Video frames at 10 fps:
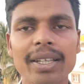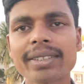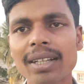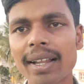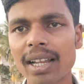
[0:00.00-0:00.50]

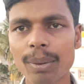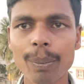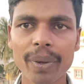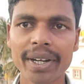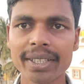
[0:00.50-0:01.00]
दस लाइन
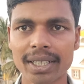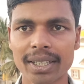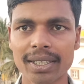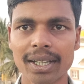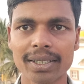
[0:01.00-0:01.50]
लगभग पर डे
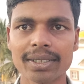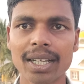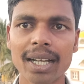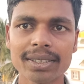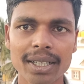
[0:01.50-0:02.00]
चलता था
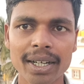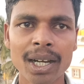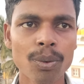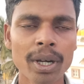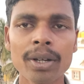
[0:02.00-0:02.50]
जैसे आज चल रहा
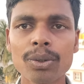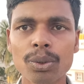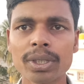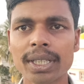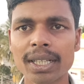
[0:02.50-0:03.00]
है वन
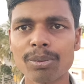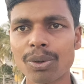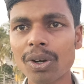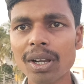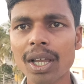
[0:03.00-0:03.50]
टू थ्री
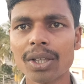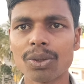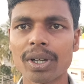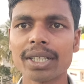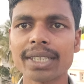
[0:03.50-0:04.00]
फोर
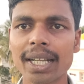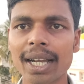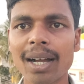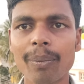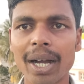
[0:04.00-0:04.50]
तो कल
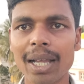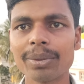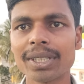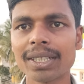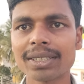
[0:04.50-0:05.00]
चलेगा फाइव
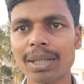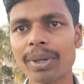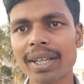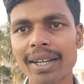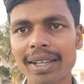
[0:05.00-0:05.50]
सिक्स
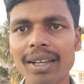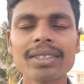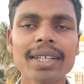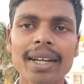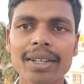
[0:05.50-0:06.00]
सेवन करके
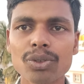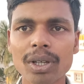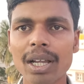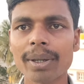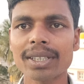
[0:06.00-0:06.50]
ऐसे करके जो
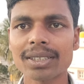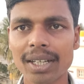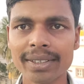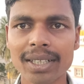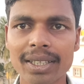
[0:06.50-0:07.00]
है लगभग दस
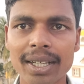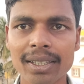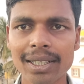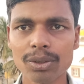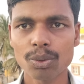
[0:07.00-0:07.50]
लाइन चलता
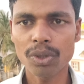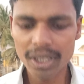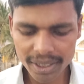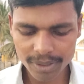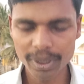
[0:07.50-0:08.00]
था तो वो
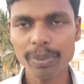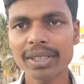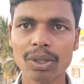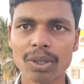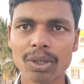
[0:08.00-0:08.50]
लिस्ट मेरे
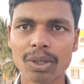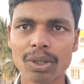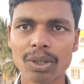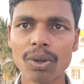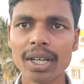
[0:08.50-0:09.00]
पास आ जाता था
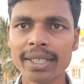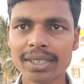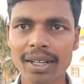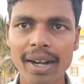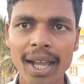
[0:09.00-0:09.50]
कौन लाइन
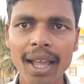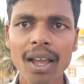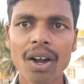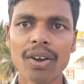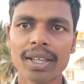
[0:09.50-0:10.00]
चल रहा है
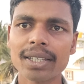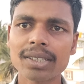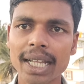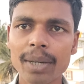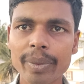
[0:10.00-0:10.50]
और
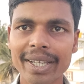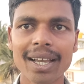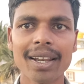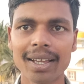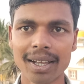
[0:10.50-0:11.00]
किस लाइन पर
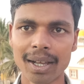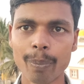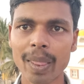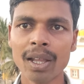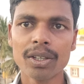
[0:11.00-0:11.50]
क्या लगेगा
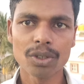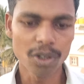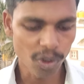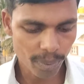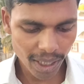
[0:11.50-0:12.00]

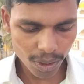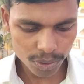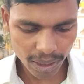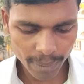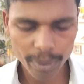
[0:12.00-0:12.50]
तो फिलहाल
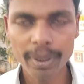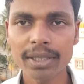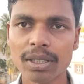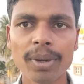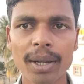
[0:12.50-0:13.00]
उस लाइन पे
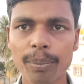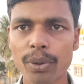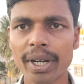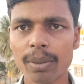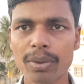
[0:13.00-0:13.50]
मैं सामान
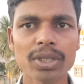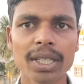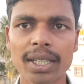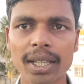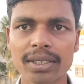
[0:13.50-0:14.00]
प्रोडक्ट
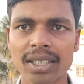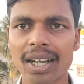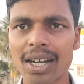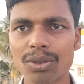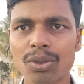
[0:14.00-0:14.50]
पहुंचाता था जैसे
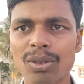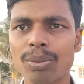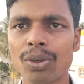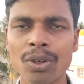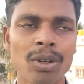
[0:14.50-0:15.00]
कार्टून
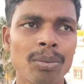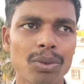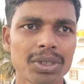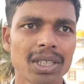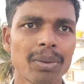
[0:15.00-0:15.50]
फॉर्म
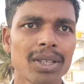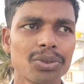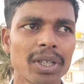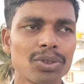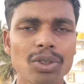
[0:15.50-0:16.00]
उसके बाद
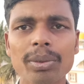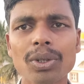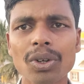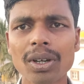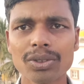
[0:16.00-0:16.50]
जो है जो भी
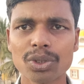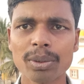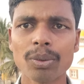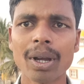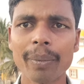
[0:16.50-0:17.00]
हो
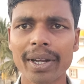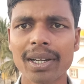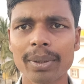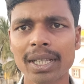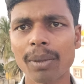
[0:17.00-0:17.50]
जो भी वहाँ
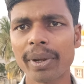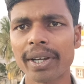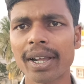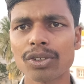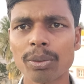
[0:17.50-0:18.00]
बैटरी बनता था
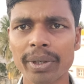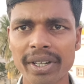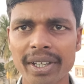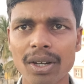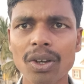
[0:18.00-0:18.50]
बैटरी का जो भी
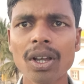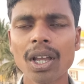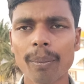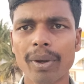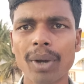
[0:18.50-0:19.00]
मटेरियल हो
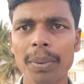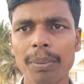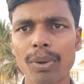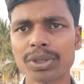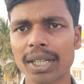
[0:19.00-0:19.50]
मैं वहाँ पे
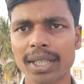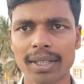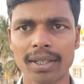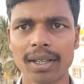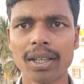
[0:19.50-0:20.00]

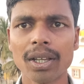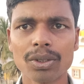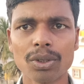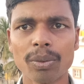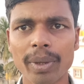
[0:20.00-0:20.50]
पहुंचाता था
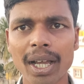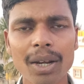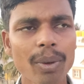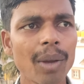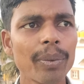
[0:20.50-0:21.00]
तो
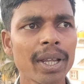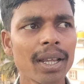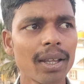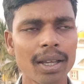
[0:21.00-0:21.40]
फिलहाल वहाँ पे